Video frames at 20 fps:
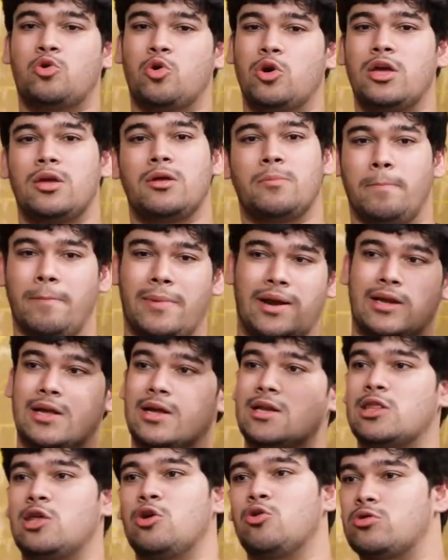की कोई
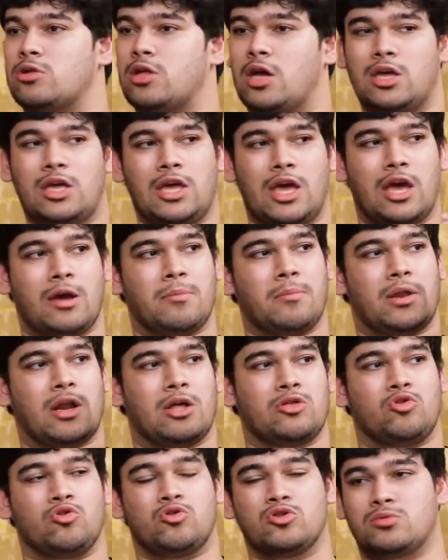मीटर नहीं होता कि एक
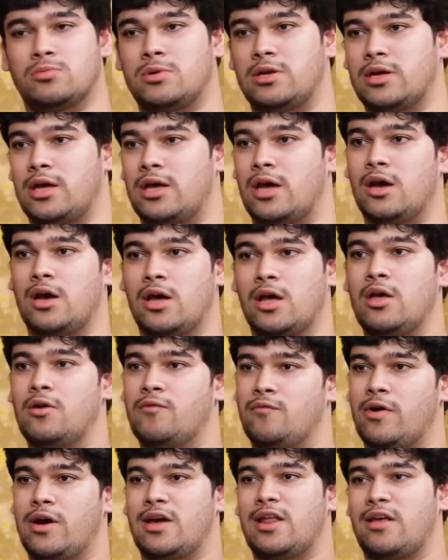मेरा दोस्त मर गया
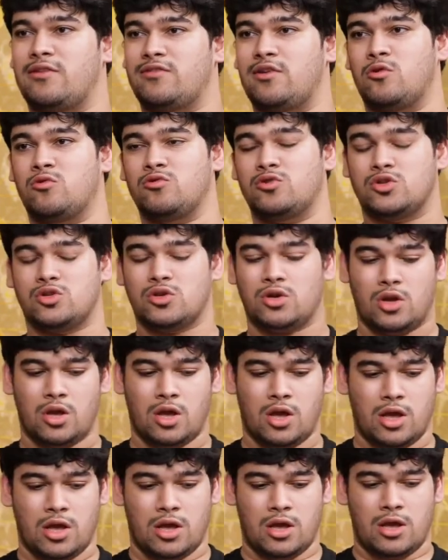वगैरह ऐसा कुछ
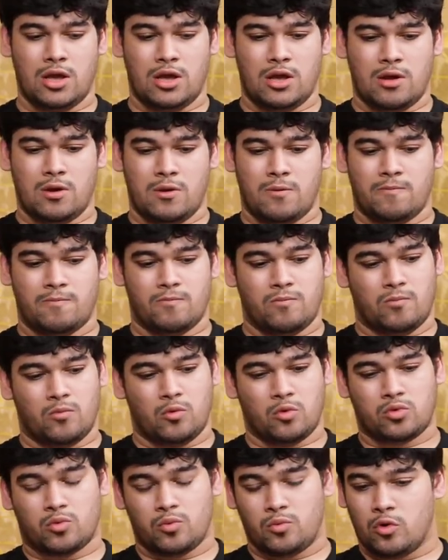
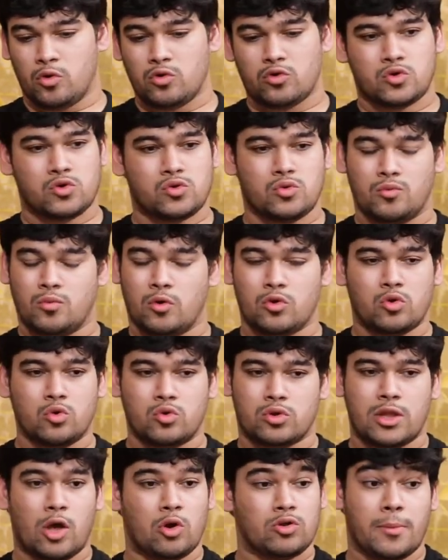वो वो
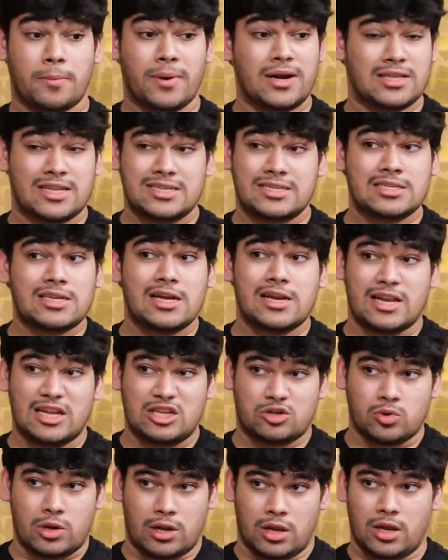तो उतना ही होता बट दिस इज़ अ
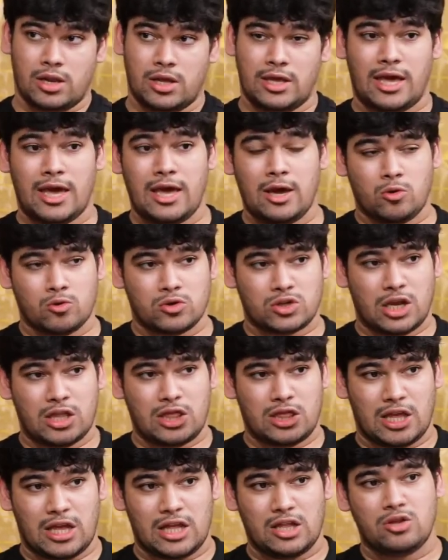रिचुअल ये
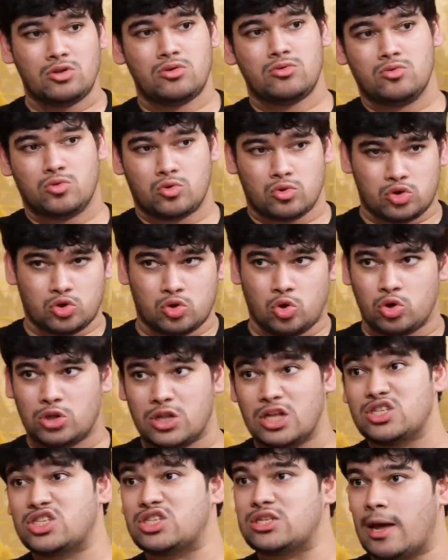उसके तीन कुछ
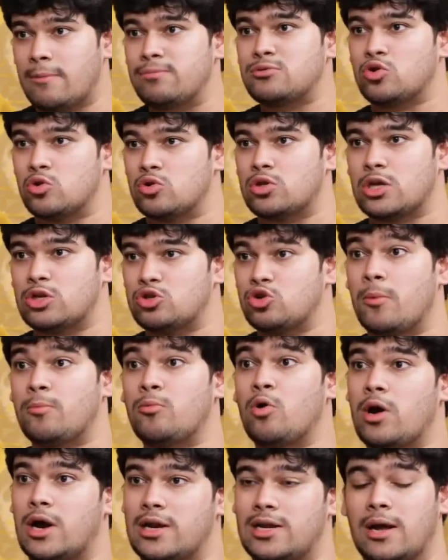दो तीन स्टेप्स होते हैं जो
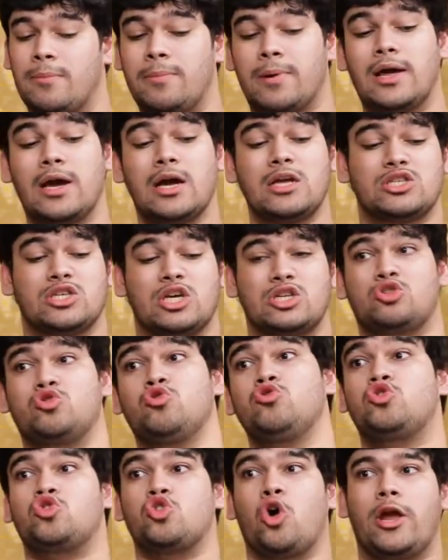आपको करना पड़ेगा
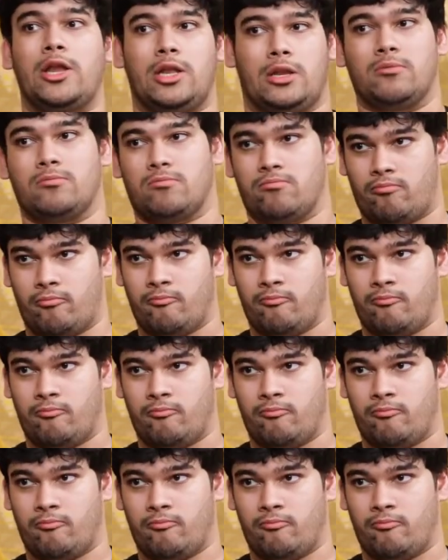जस्ट टू ज्वाइन